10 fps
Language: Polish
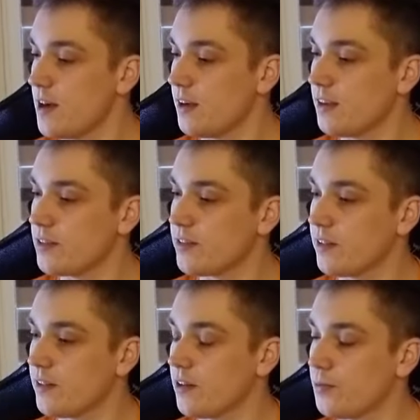Y, I
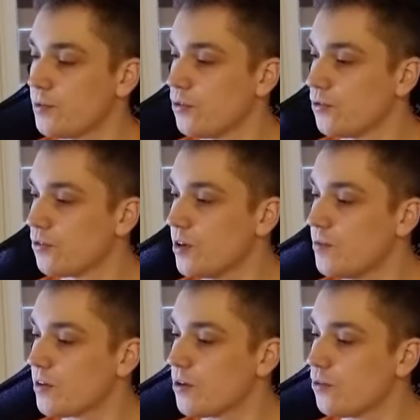niestety tego produktu nie
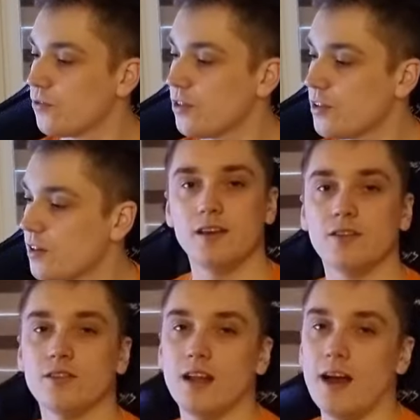mogę użyć. I
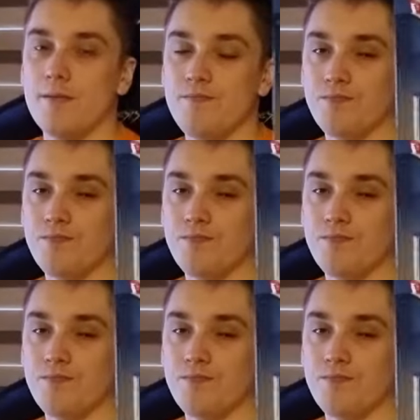to tyle.